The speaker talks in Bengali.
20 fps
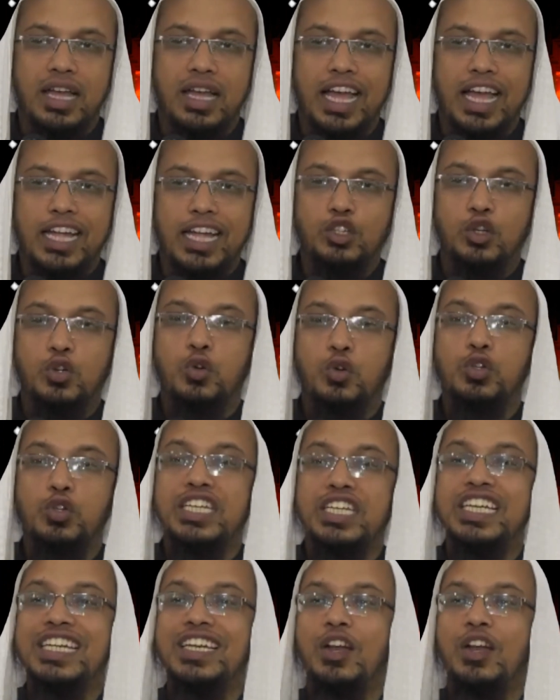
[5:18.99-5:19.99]
এত
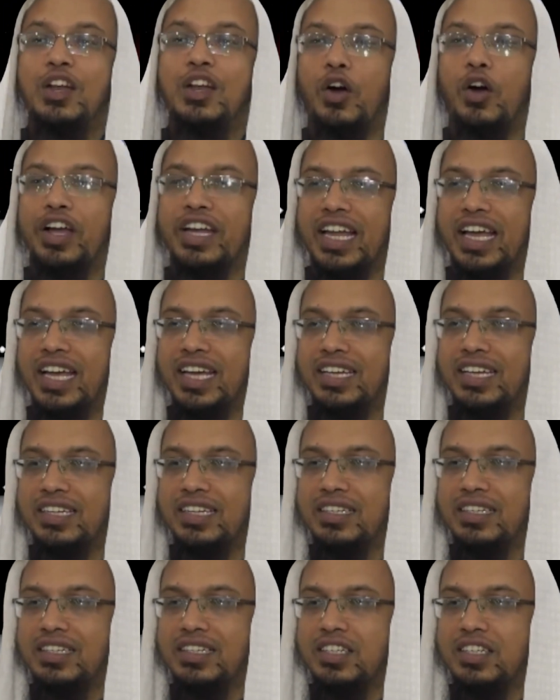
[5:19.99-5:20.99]
কঠিন হয় না
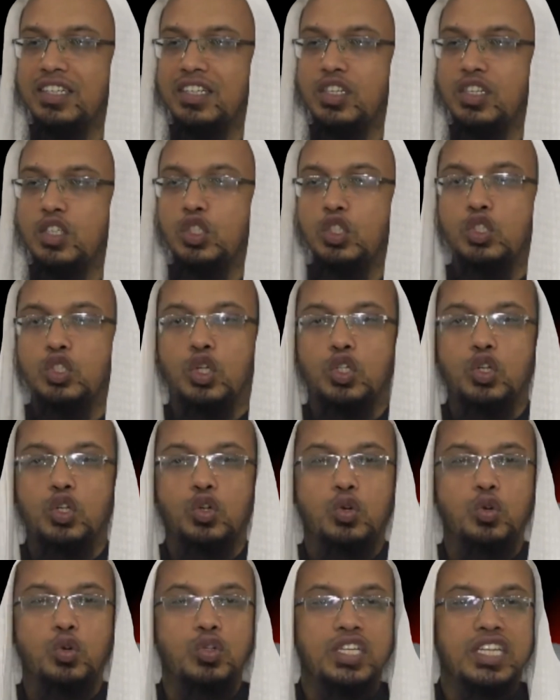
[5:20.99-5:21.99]
যত
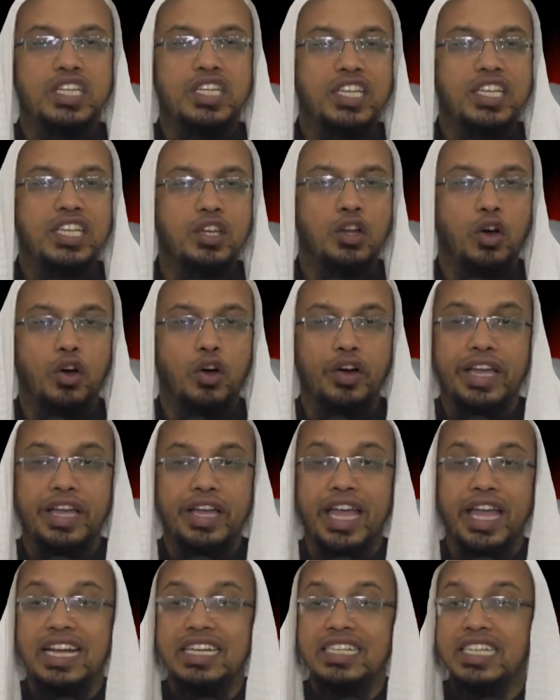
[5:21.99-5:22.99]
কঠিন হয়
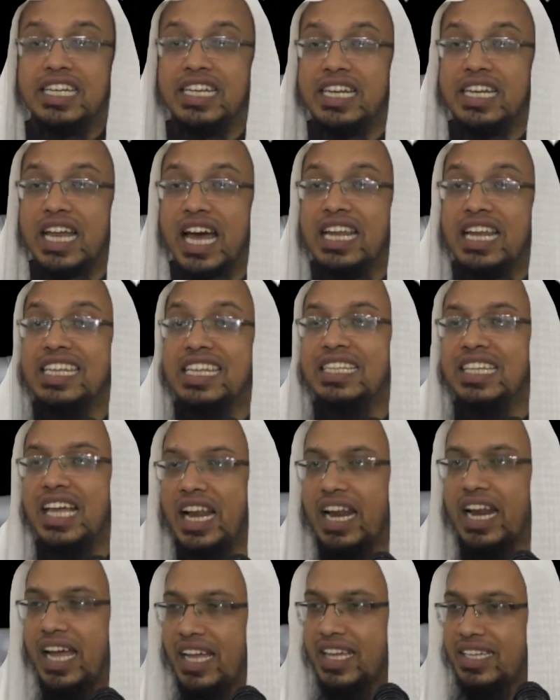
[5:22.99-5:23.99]
একটি নারীর
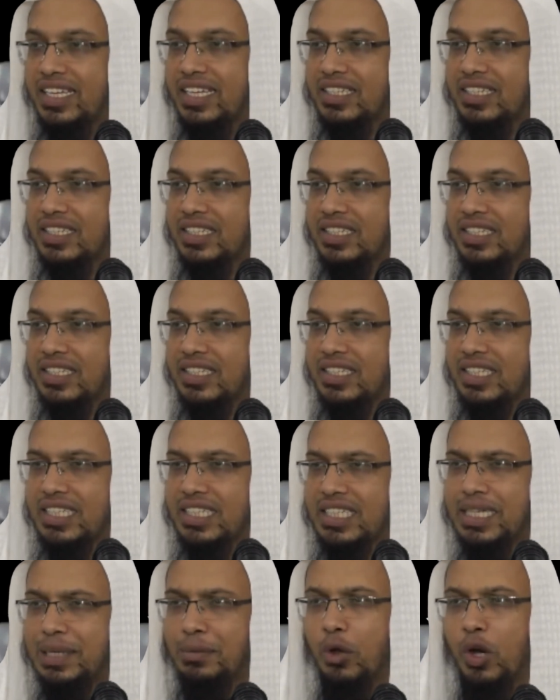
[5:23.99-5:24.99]
দ্বারা
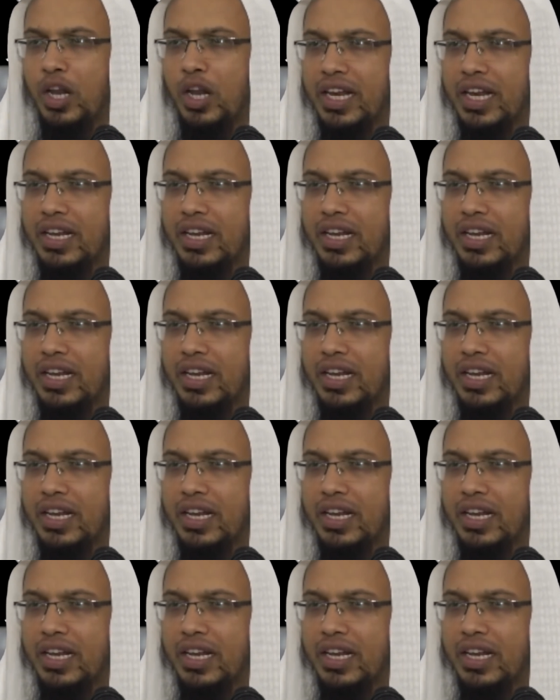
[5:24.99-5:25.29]
কি বলেন